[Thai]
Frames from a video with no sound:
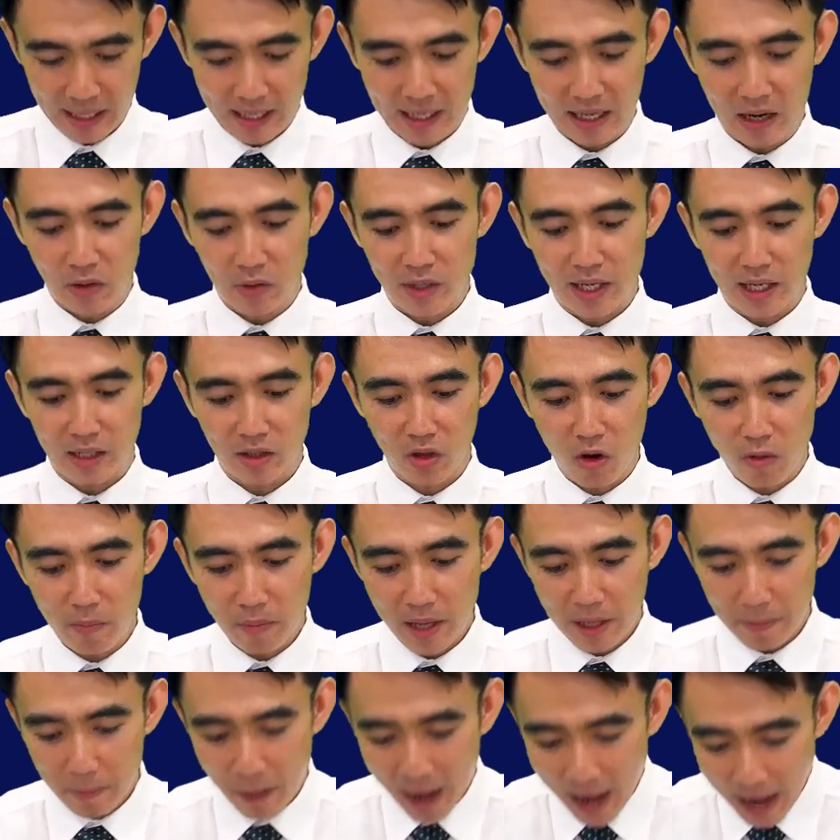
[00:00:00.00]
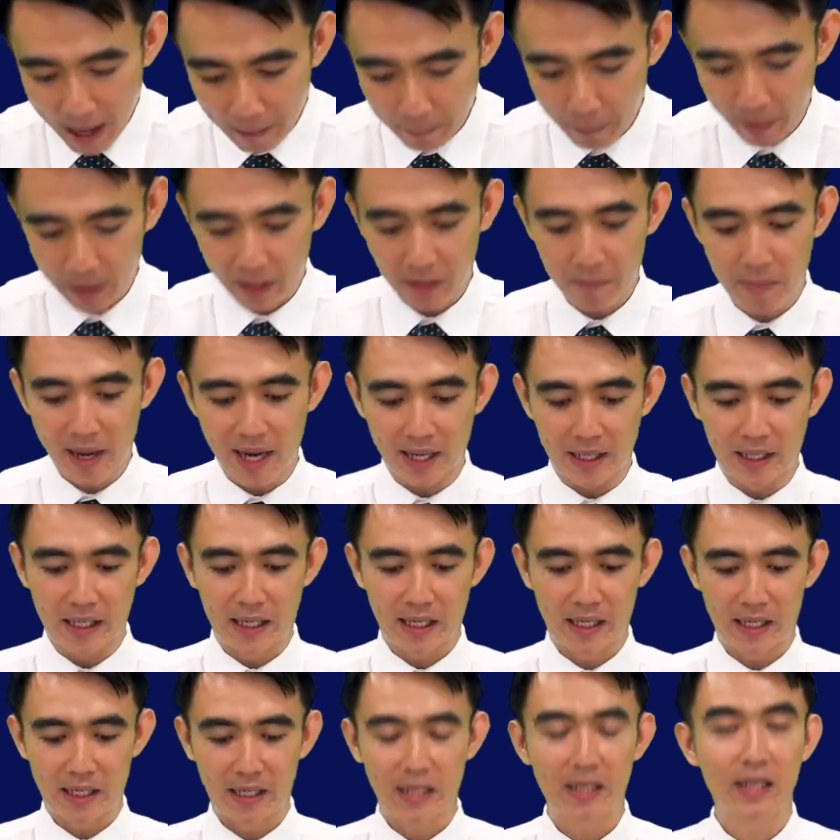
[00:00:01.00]
เรายังต้องมีภาคปฏิบั
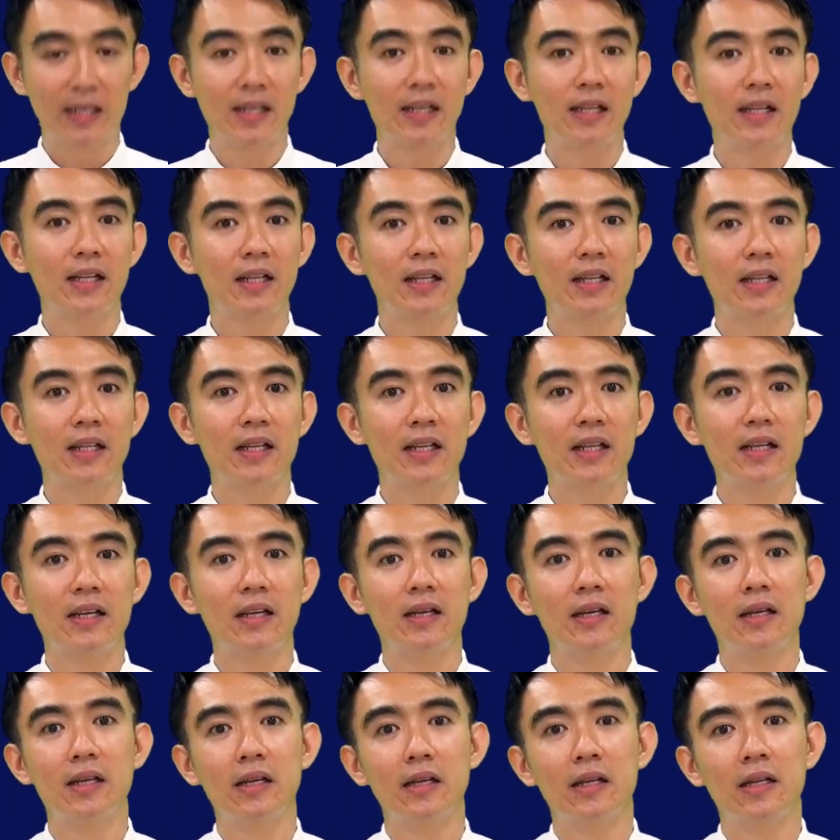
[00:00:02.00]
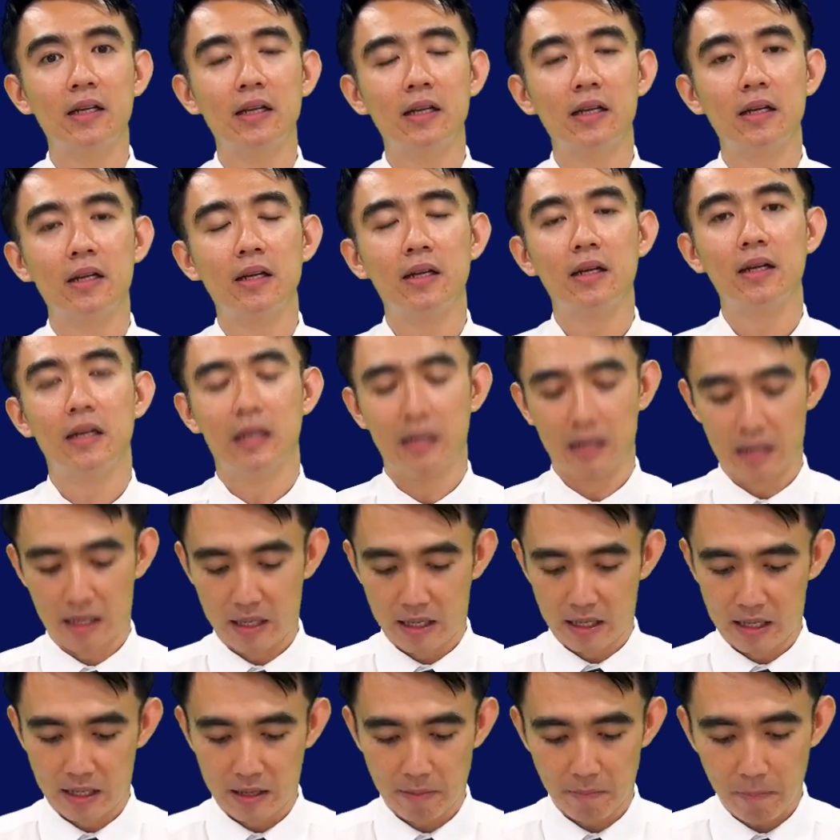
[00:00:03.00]

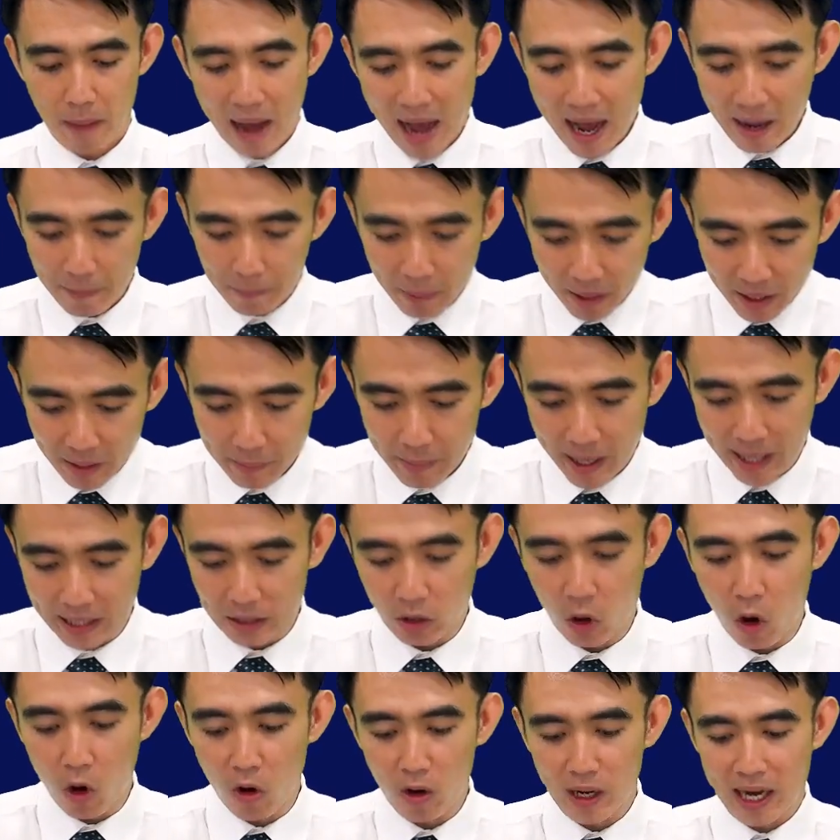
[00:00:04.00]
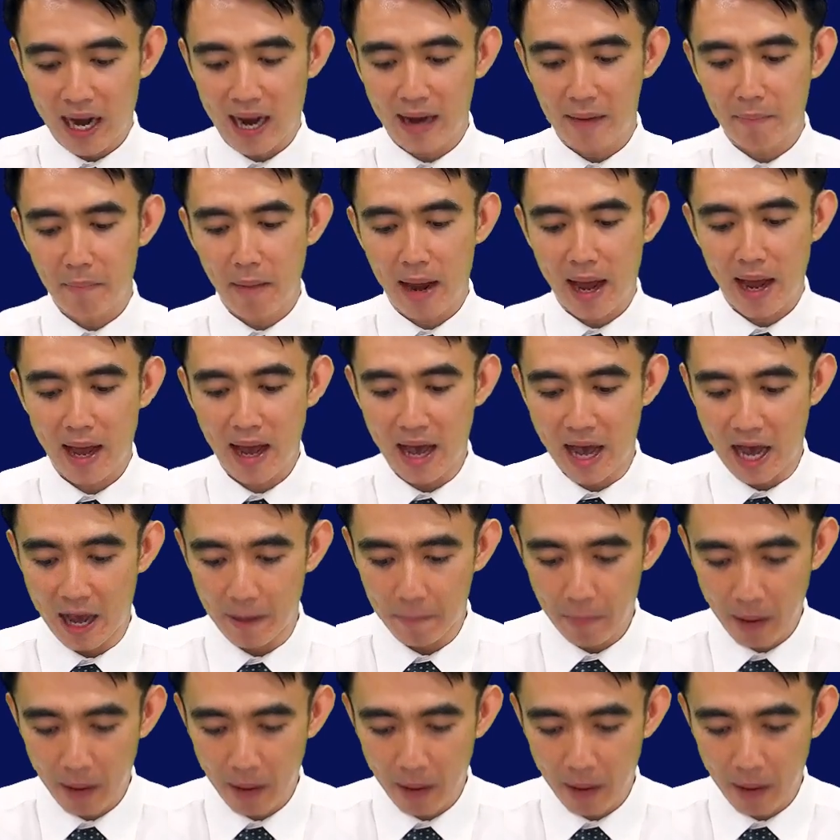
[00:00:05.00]
ติของการมาหา